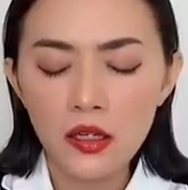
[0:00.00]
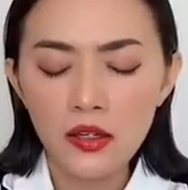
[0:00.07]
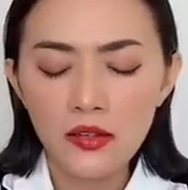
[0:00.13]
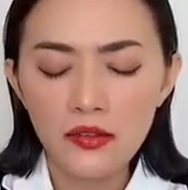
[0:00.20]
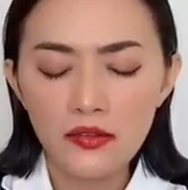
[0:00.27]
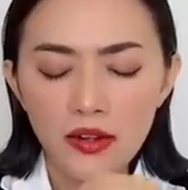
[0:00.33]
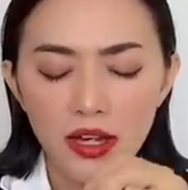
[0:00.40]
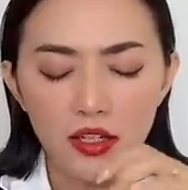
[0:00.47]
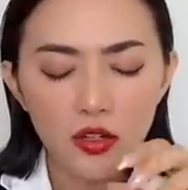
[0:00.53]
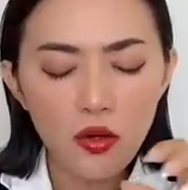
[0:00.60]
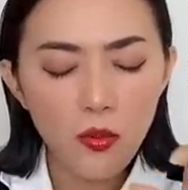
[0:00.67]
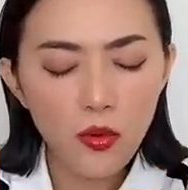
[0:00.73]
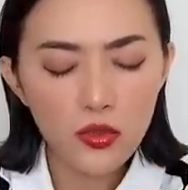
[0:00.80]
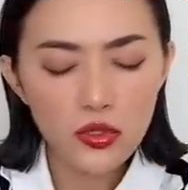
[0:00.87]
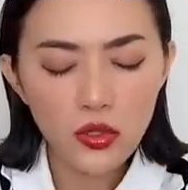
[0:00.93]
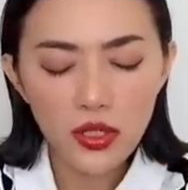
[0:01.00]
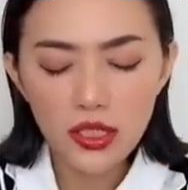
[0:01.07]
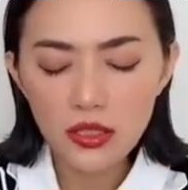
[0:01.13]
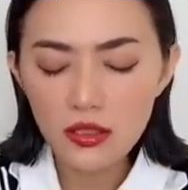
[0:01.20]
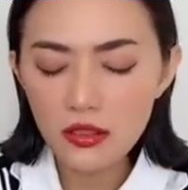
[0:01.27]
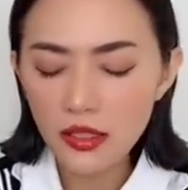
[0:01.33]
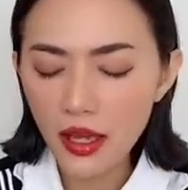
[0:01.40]
và nó có một số cái
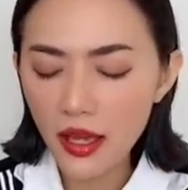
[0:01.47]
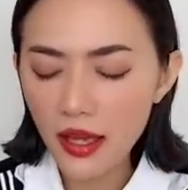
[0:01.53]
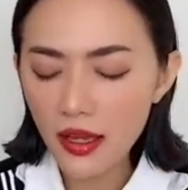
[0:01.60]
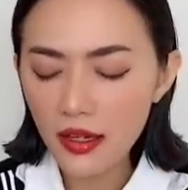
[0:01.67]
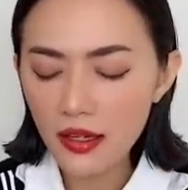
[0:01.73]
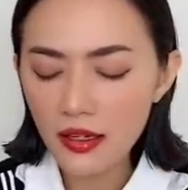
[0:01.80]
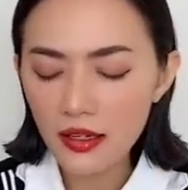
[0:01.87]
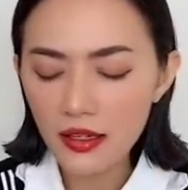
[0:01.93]
tư thế